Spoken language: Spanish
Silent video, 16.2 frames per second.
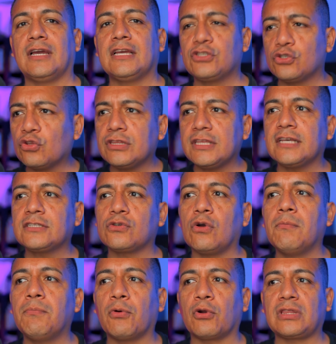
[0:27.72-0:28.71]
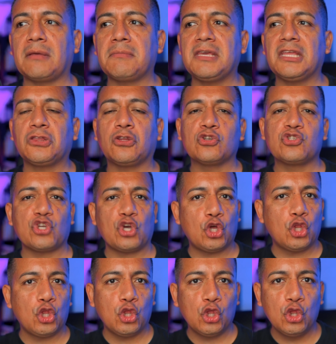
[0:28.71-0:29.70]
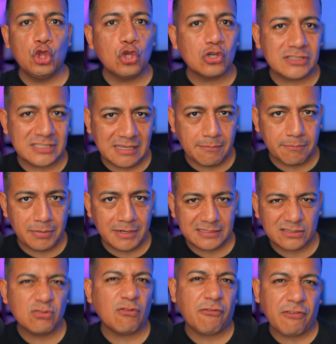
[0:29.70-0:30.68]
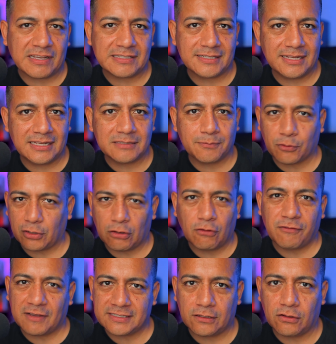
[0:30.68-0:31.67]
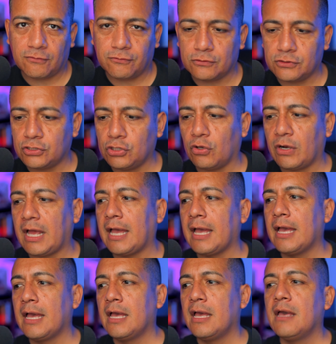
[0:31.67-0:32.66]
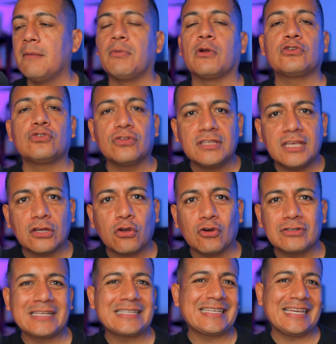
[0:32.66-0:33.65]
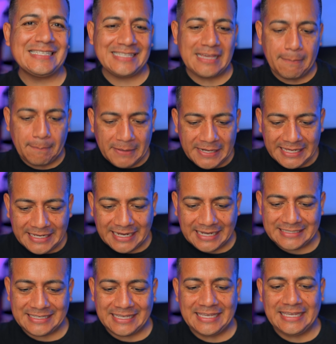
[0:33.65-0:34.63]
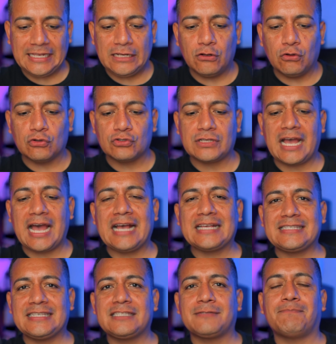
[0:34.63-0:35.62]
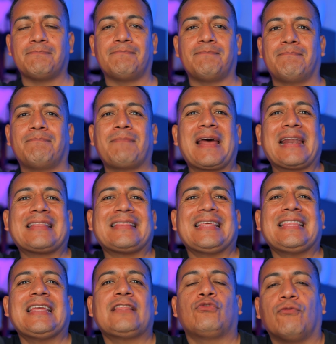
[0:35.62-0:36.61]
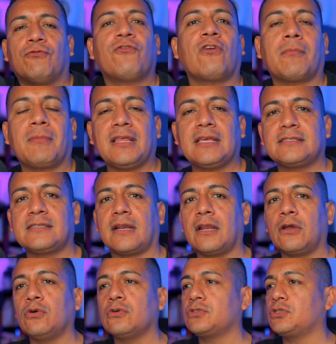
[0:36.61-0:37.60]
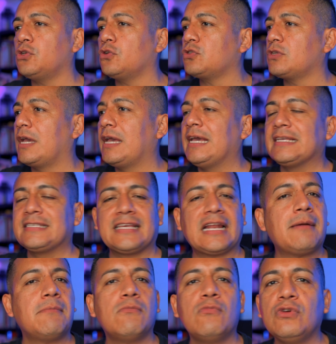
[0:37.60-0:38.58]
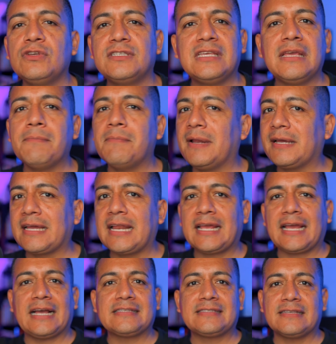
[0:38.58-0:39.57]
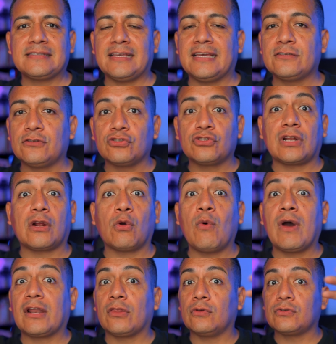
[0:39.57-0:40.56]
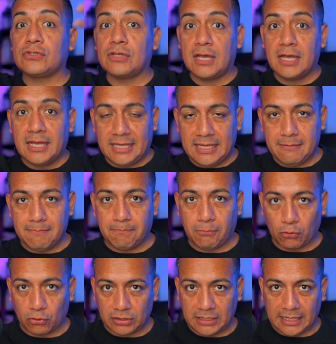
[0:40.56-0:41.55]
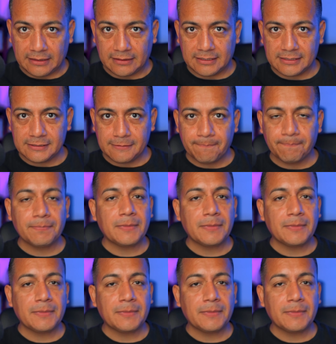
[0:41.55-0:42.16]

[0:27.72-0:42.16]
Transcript: Son 10 comportamientos no simples, no fáciles, porque lo fácil no funciona, pero son 10 cosas que si aplicas y los haces parte de tu forma de hacer negocios, será muy simple que alcances esos traguardos importantes.